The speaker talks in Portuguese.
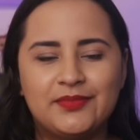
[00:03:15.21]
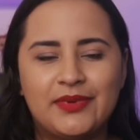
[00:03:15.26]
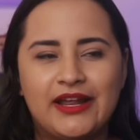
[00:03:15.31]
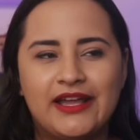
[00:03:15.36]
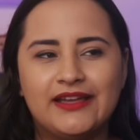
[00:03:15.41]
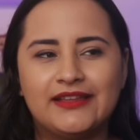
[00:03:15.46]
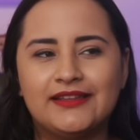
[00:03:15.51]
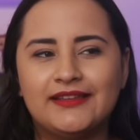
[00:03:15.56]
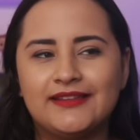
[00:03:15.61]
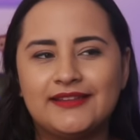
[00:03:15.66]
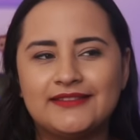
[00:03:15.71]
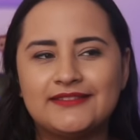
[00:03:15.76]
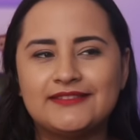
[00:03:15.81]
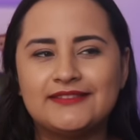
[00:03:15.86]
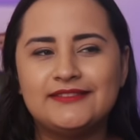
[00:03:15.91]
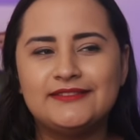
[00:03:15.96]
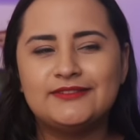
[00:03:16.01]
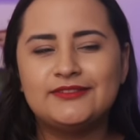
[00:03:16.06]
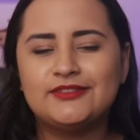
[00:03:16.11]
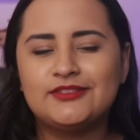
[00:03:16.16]
Para ela, ela
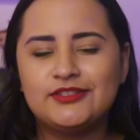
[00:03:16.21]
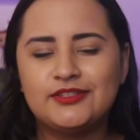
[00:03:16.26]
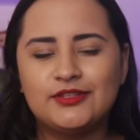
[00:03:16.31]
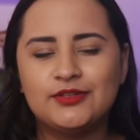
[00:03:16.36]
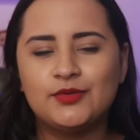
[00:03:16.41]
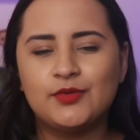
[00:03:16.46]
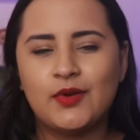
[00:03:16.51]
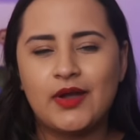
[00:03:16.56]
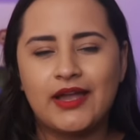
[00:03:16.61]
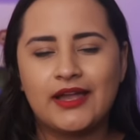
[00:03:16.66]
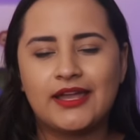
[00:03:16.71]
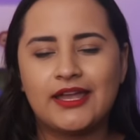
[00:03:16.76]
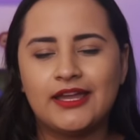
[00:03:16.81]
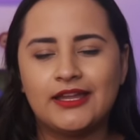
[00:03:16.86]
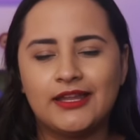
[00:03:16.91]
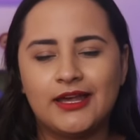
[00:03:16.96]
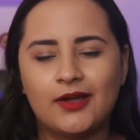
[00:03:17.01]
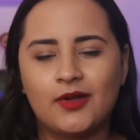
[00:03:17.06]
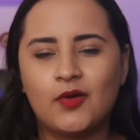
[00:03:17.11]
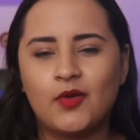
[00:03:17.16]
sentiu
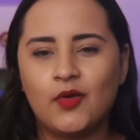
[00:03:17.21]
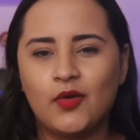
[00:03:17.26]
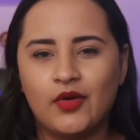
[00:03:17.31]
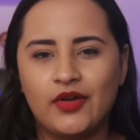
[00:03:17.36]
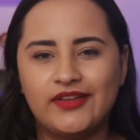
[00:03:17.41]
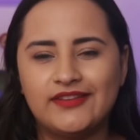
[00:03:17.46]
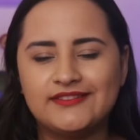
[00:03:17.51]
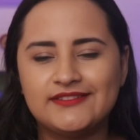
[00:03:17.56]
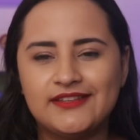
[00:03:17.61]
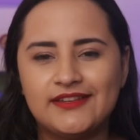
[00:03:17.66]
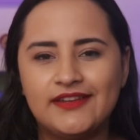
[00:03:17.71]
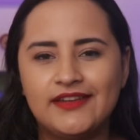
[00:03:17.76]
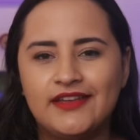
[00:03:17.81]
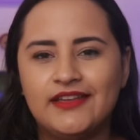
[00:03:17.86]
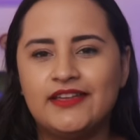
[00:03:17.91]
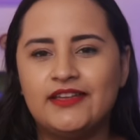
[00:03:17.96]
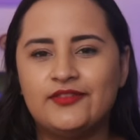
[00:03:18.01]
aquela coisa